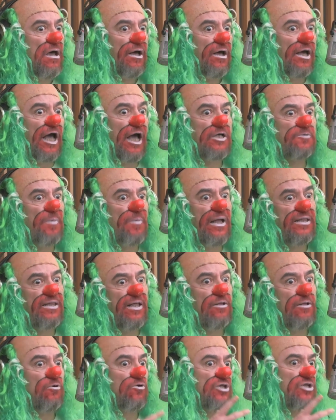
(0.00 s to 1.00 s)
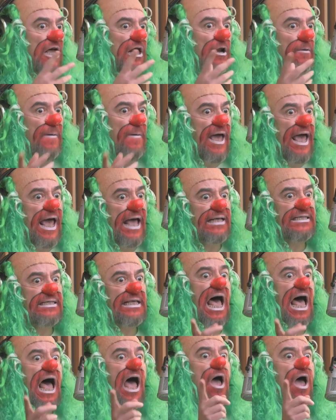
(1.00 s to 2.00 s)
que expenden o
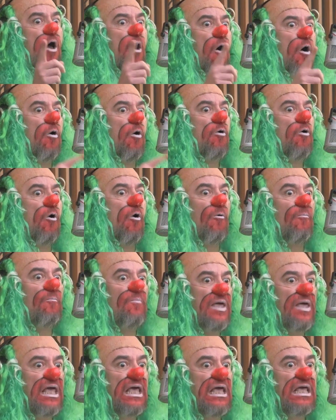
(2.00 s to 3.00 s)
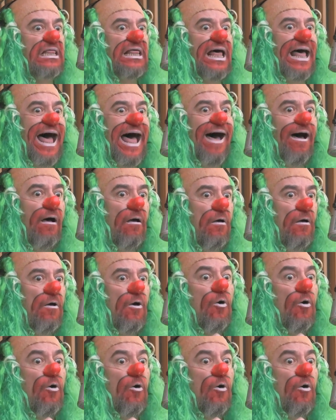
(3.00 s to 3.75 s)
cerveza o comida